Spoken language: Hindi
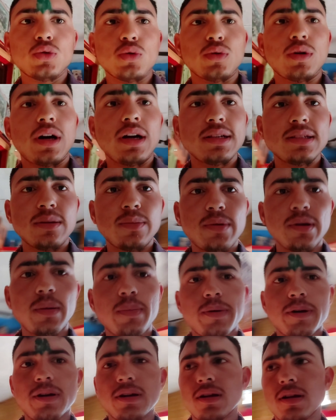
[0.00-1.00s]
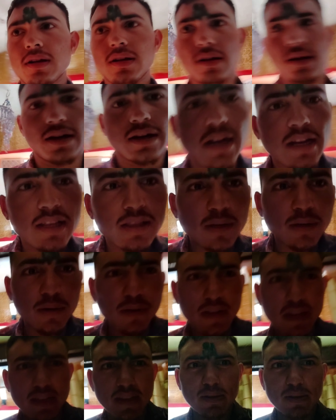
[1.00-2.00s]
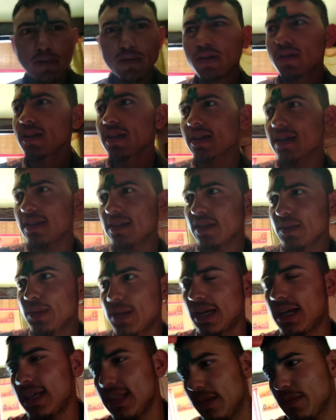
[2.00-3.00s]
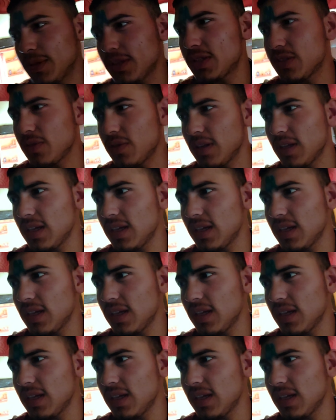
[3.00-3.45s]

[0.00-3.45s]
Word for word: सो गाइज अभी अपन रेडी तो हो गए देखो कलर भी लगा दिया बच्चों